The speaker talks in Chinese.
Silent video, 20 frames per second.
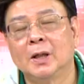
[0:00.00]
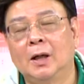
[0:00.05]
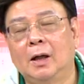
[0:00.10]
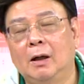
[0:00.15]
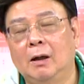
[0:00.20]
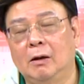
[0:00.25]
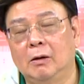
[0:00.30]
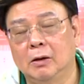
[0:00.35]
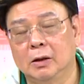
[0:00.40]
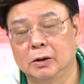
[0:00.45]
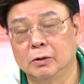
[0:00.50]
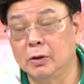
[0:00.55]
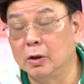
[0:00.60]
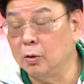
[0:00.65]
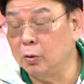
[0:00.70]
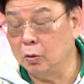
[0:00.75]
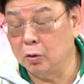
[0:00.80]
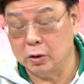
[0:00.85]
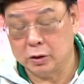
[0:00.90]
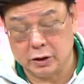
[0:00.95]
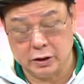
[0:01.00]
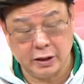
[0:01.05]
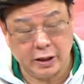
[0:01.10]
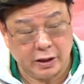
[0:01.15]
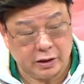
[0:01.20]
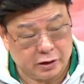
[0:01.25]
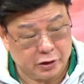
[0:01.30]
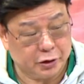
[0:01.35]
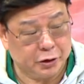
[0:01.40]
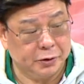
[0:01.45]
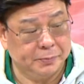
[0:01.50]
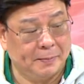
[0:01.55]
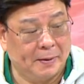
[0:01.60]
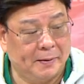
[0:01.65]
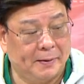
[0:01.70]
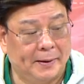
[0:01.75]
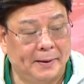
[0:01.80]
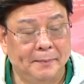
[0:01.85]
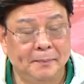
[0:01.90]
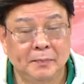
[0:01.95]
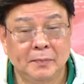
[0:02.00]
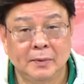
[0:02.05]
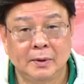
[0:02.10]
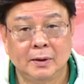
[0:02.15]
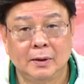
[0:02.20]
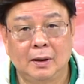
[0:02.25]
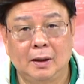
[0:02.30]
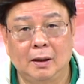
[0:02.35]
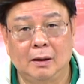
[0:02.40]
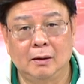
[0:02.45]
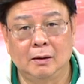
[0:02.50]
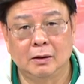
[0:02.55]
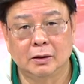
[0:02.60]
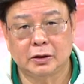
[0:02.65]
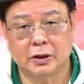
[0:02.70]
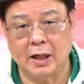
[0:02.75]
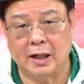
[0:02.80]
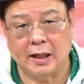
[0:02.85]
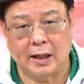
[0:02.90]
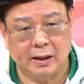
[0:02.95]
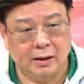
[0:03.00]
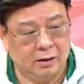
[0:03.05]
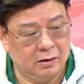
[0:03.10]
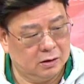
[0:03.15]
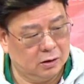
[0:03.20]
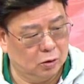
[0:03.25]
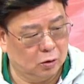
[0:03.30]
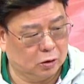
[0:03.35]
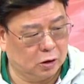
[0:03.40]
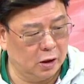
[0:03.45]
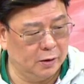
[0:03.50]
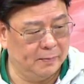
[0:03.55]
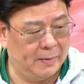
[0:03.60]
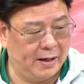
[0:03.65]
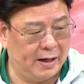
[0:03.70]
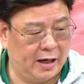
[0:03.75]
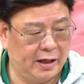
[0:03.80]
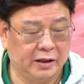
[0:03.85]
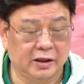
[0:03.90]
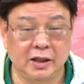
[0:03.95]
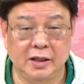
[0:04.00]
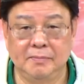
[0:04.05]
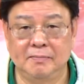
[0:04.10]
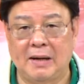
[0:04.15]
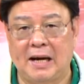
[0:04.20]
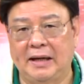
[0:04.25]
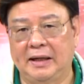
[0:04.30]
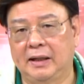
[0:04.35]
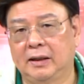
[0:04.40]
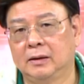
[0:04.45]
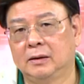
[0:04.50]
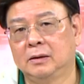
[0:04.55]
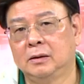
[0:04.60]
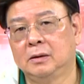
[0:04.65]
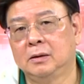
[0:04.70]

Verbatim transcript: 哦，因为我今天也是细报啊，哦，下来又可以买，还可以买啊，